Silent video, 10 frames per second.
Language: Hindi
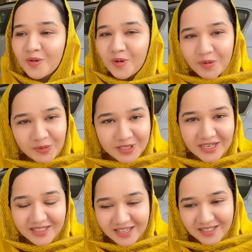वो भी मुझे
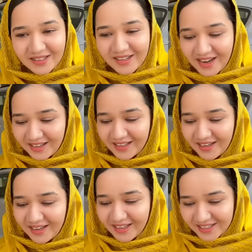नताशा दिखाने के
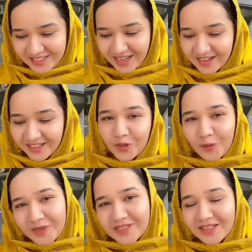लिए लेके जा रही है तो
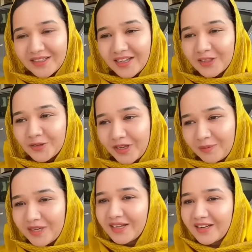पसंद आया तो वहीं
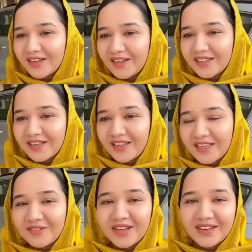पर डन करके
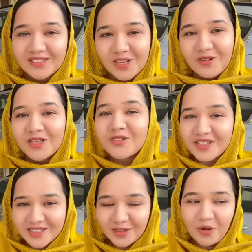आएंगे वरना चलो आज
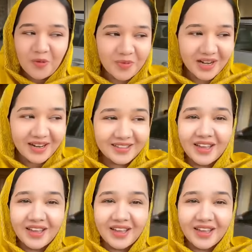उनके साथ घूम फिर लेते